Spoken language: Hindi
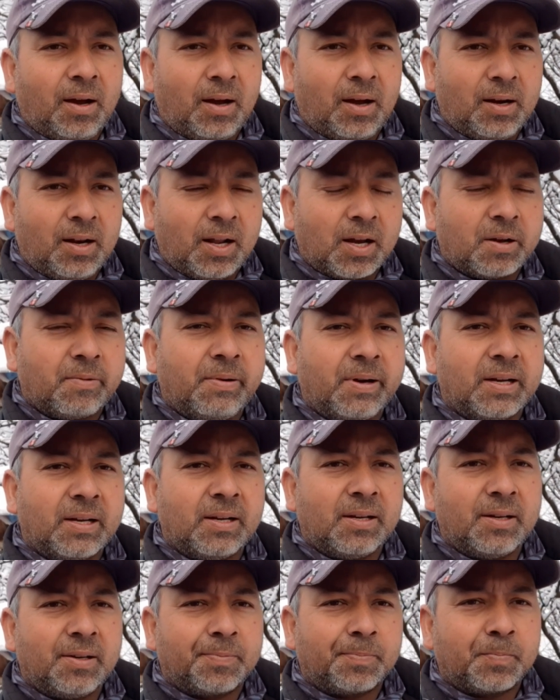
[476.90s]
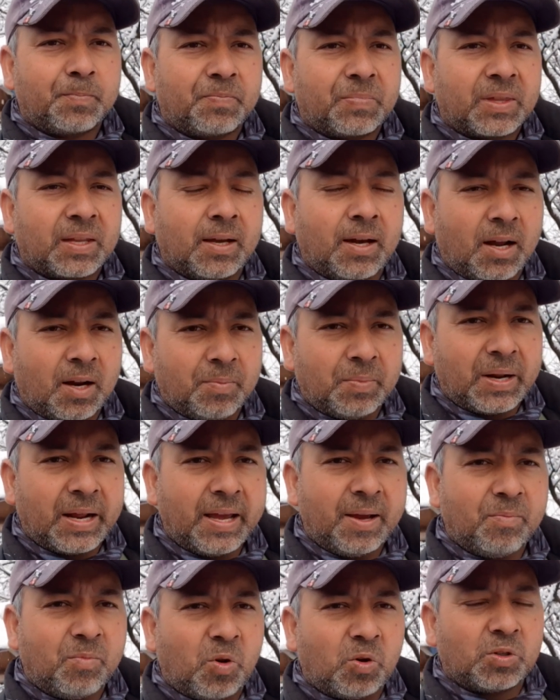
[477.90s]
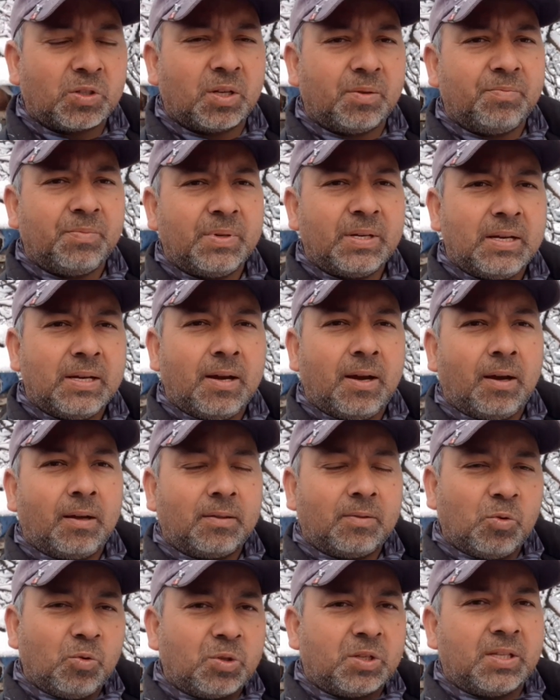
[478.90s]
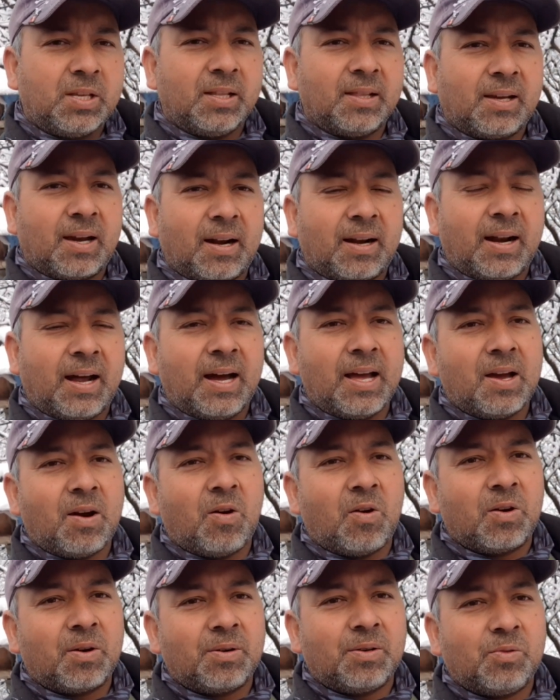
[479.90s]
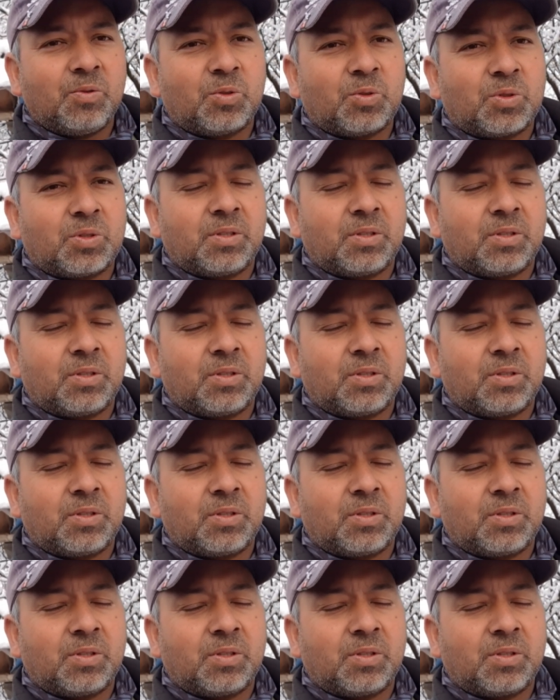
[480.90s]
लगभग गर्म रहे मौसम उस दिन करना है और उस